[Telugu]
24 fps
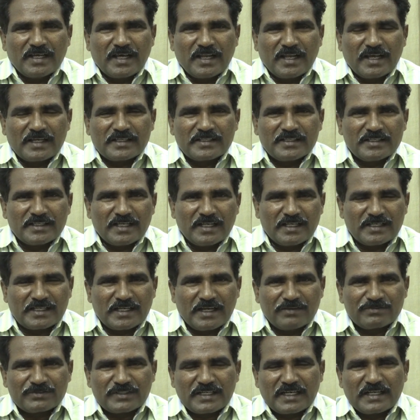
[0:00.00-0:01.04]
అలాగే
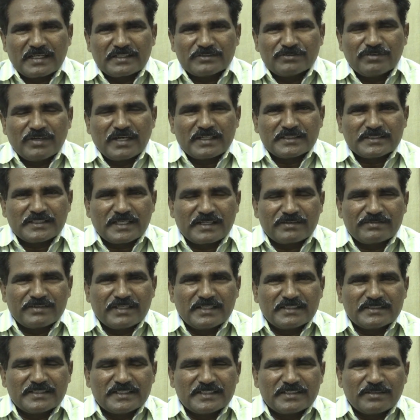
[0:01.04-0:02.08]
హెలికాప్టర్ల ద్వారా
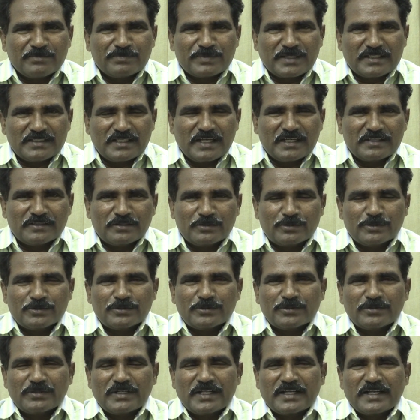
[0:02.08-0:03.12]
సర్వేలు చేయడం ప్రజలు
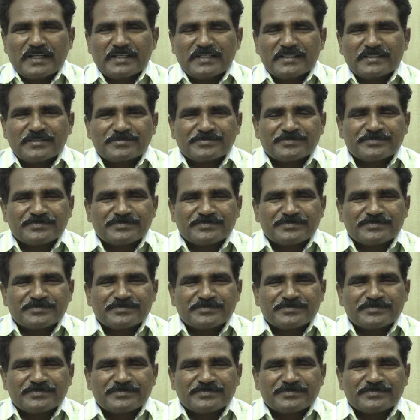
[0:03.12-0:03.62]
అడ్డుకుంటున్నారని